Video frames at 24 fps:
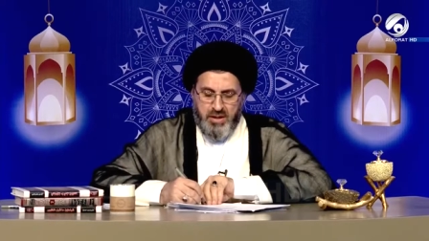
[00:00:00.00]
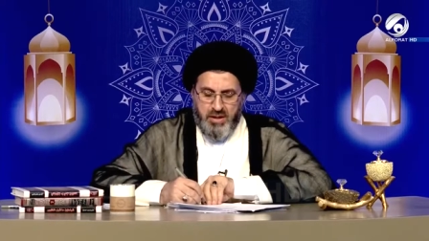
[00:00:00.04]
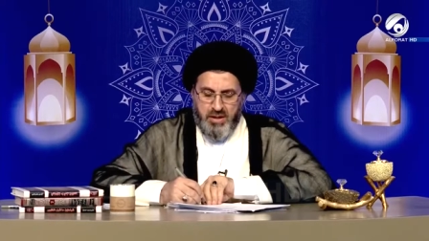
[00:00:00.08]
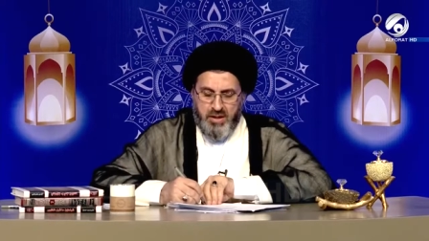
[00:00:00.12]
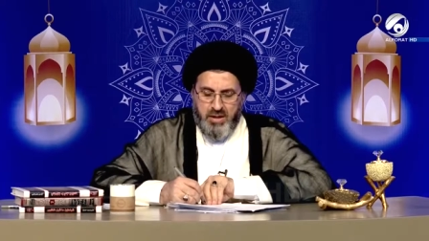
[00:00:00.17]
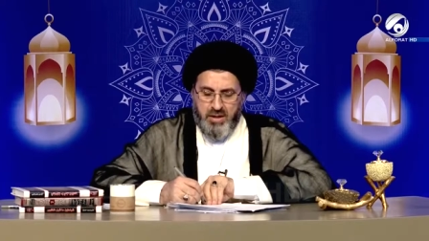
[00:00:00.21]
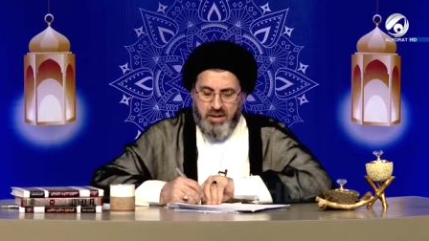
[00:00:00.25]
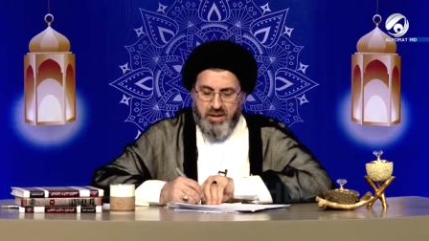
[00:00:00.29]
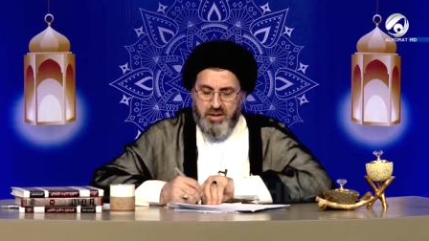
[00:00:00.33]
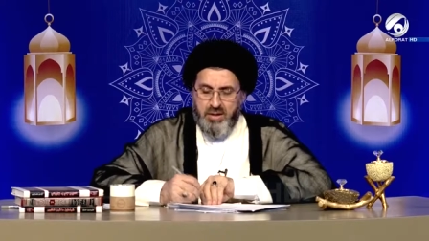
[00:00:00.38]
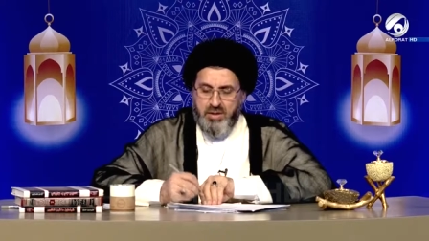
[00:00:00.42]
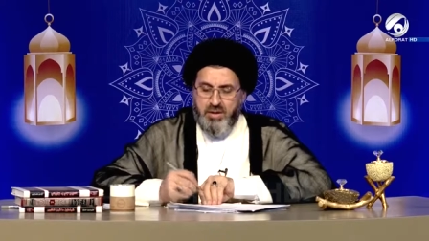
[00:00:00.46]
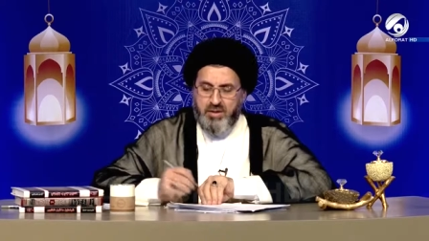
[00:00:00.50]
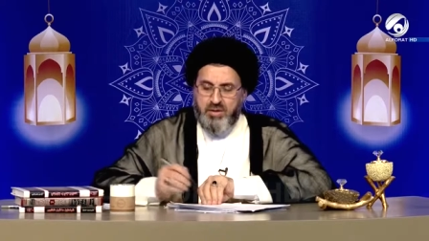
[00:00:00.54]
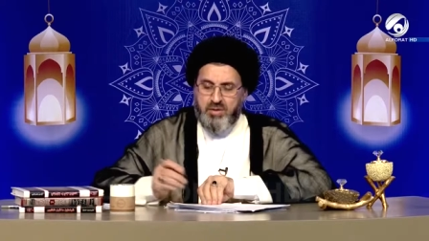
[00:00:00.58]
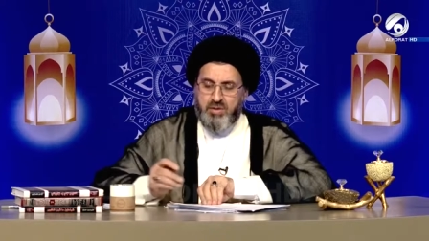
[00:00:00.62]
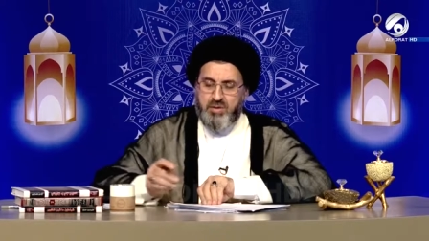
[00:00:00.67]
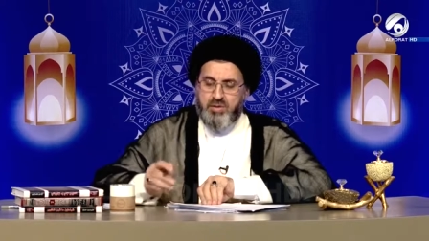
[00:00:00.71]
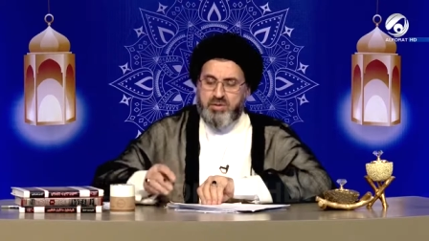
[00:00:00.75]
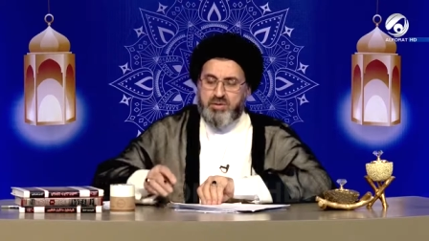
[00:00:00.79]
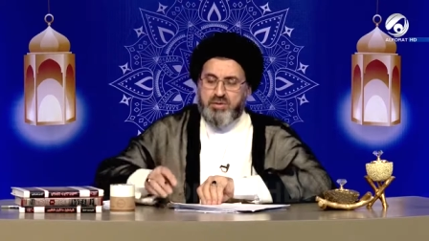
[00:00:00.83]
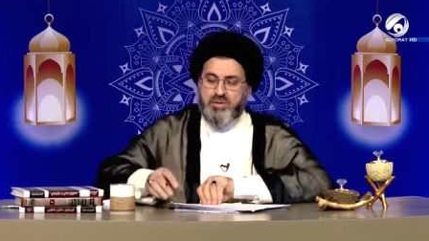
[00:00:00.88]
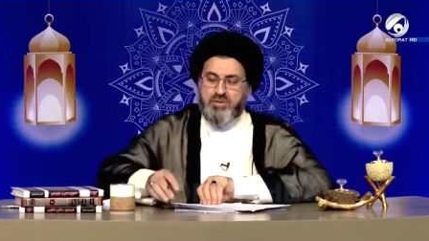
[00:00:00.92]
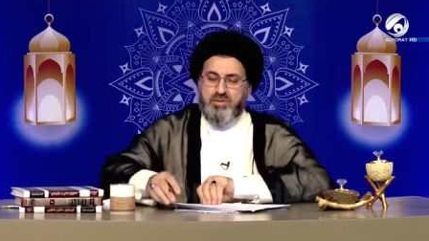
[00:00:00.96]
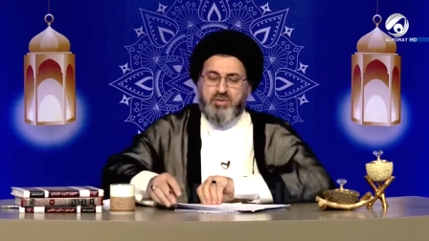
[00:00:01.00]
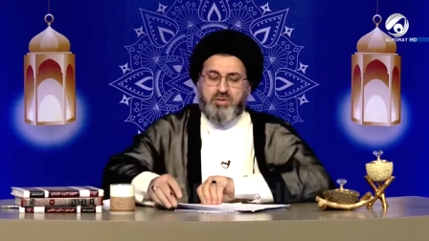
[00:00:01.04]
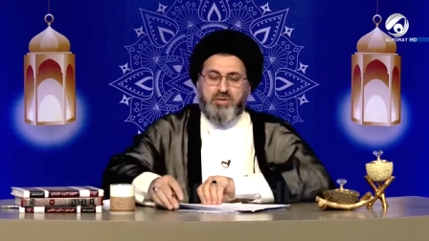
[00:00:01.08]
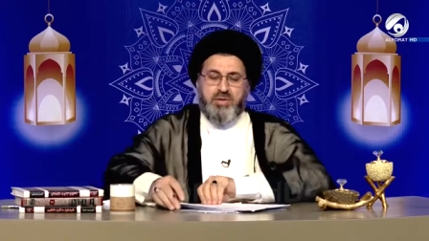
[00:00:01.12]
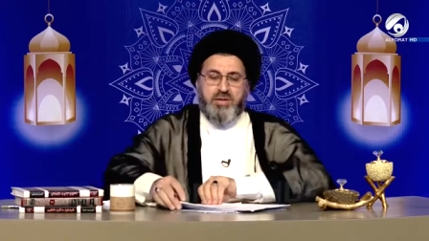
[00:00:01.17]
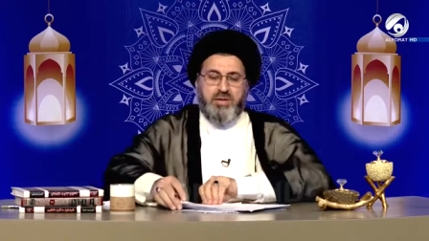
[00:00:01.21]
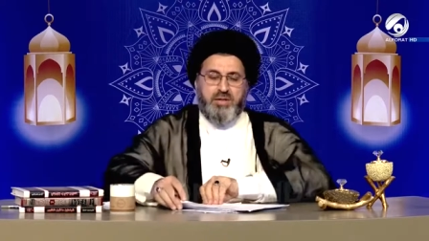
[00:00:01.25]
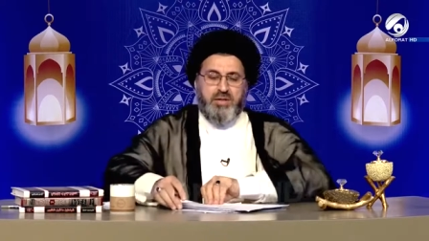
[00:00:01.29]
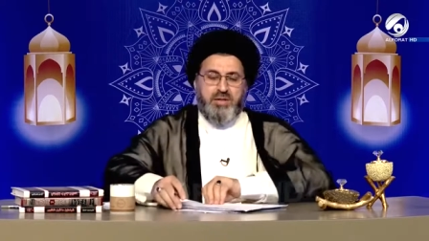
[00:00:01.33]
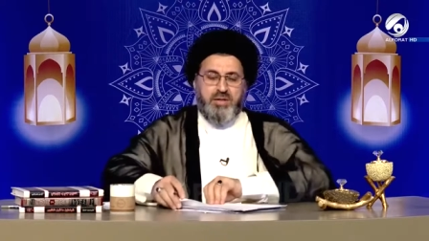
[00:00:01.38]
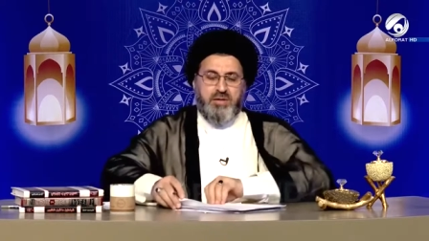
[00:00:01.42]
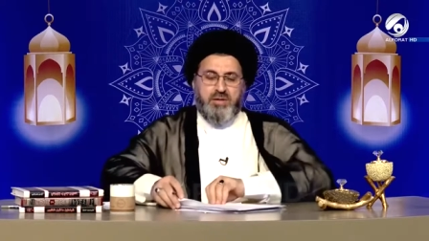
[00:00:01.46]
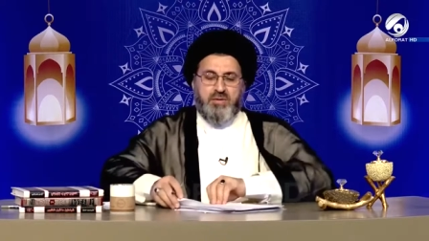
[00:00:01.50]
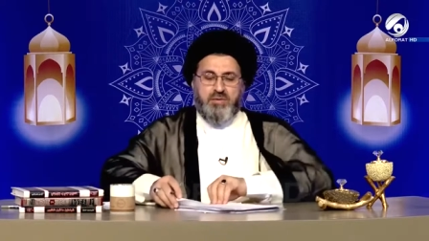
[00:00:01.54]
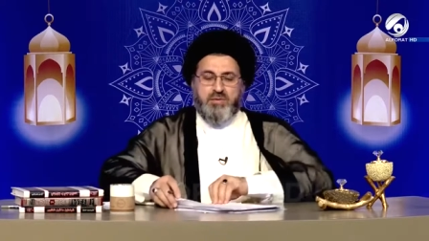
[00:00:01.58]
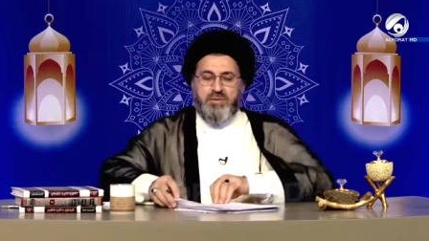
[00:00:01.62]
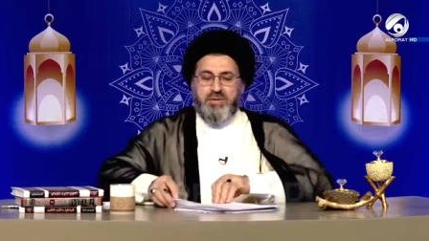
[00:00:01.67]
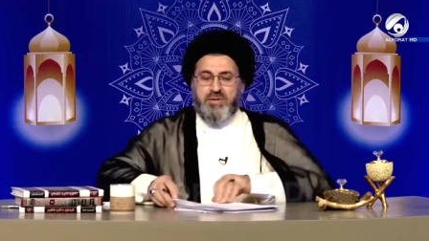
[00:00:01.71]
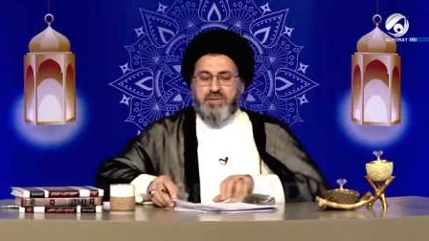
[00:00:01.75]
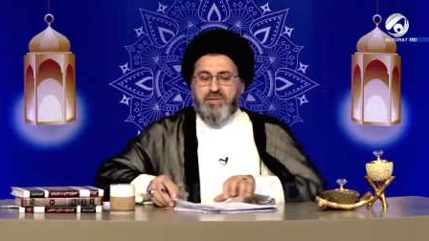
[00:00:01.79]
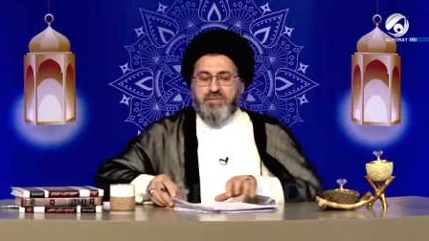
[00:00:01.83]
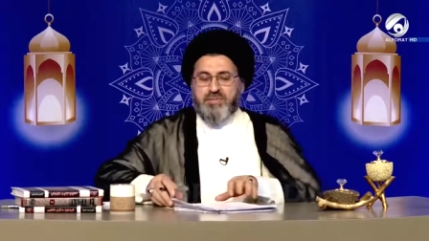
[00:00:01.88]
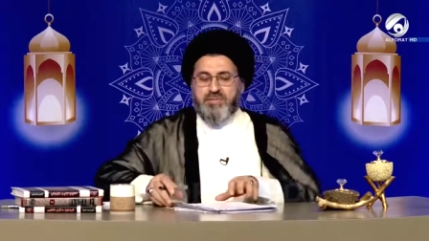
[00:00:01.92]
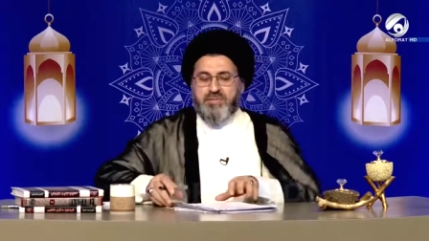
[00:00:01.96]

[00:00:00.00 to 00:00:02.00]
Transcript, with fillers: الله يا أخت نور حياكم الله